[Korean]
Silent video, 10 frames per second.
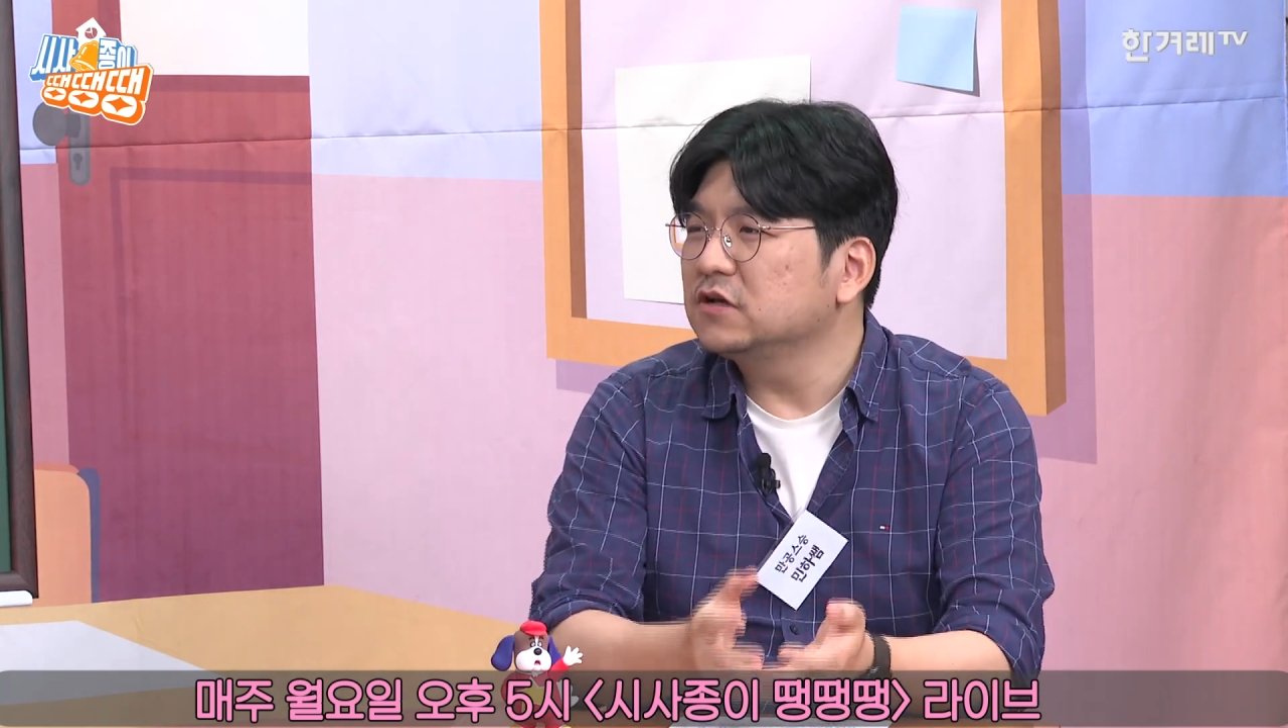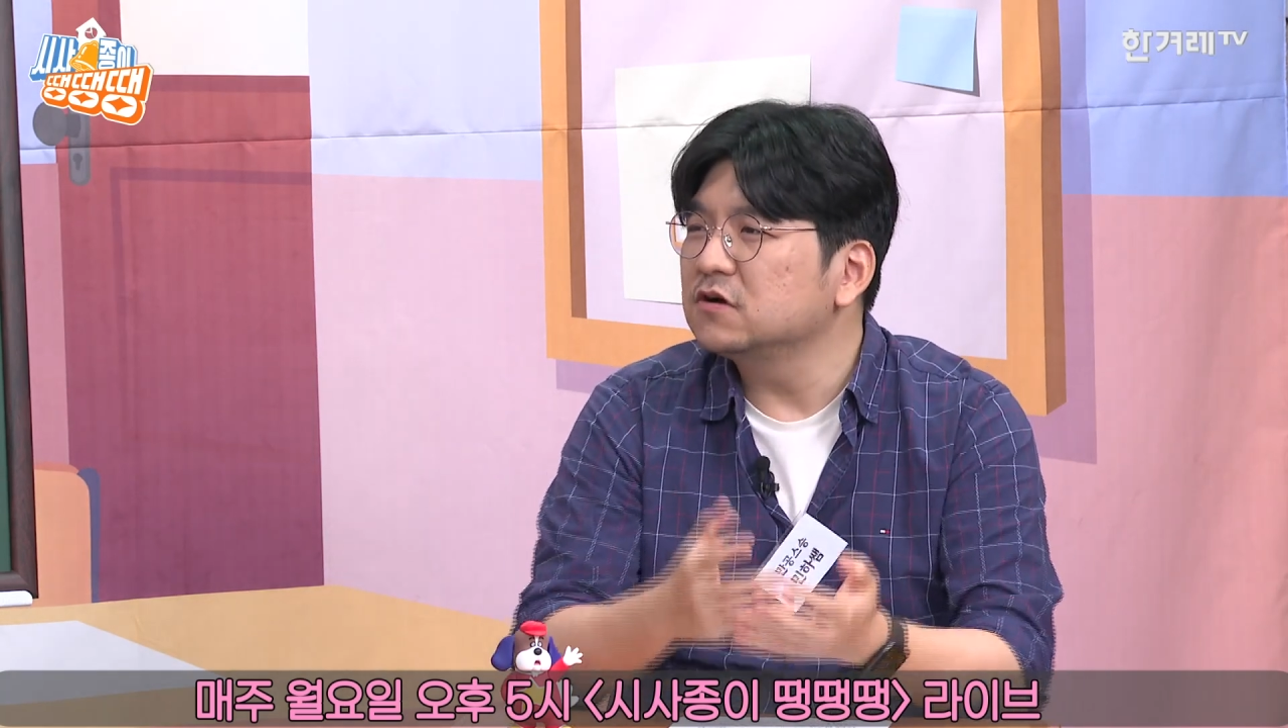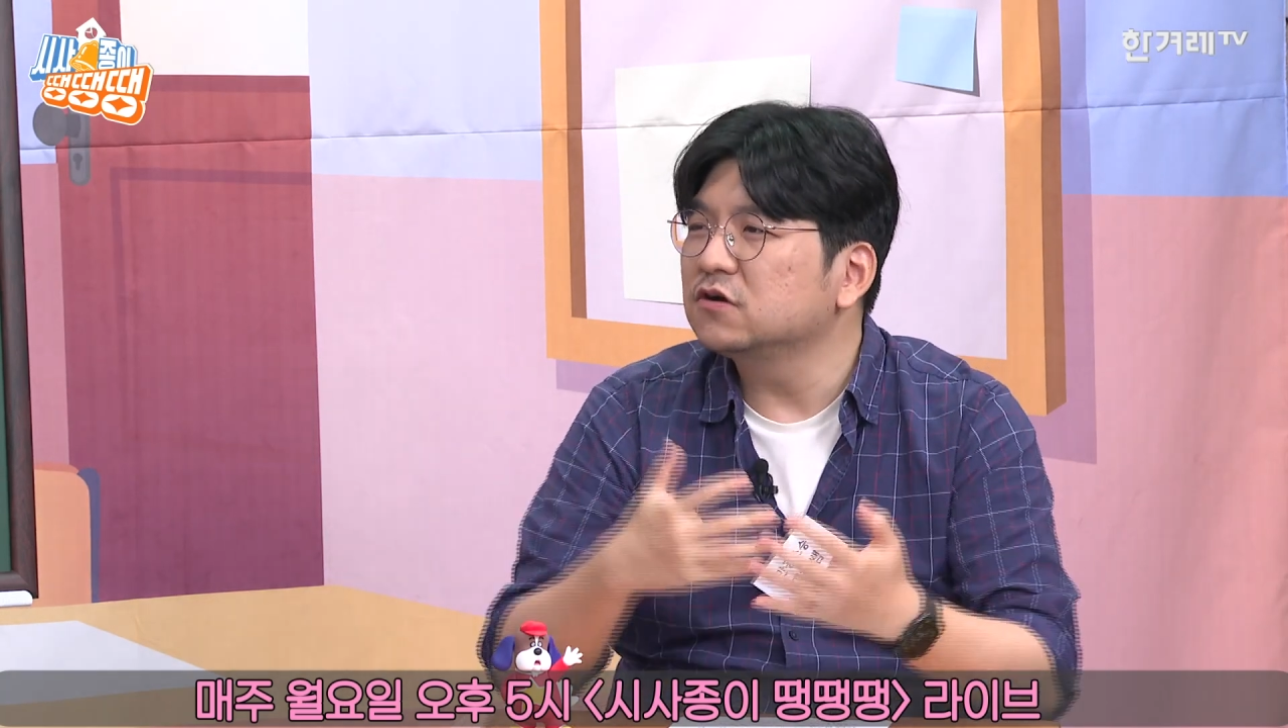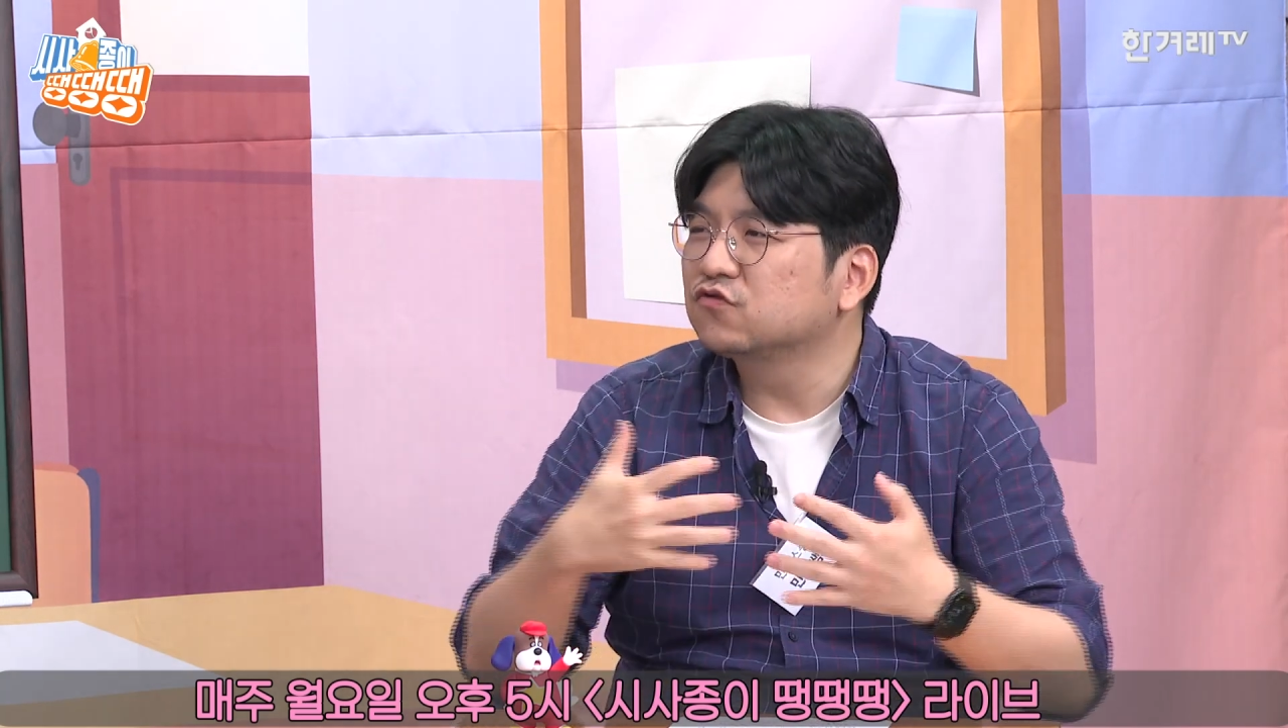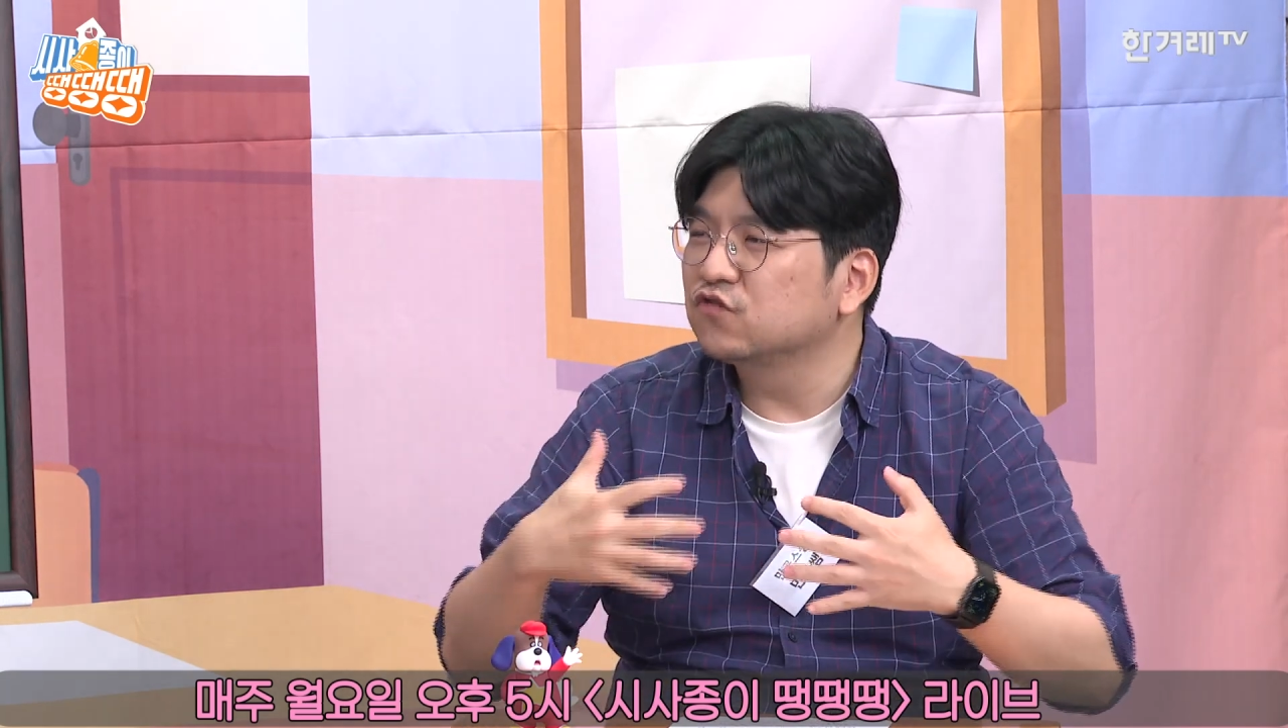이런 걸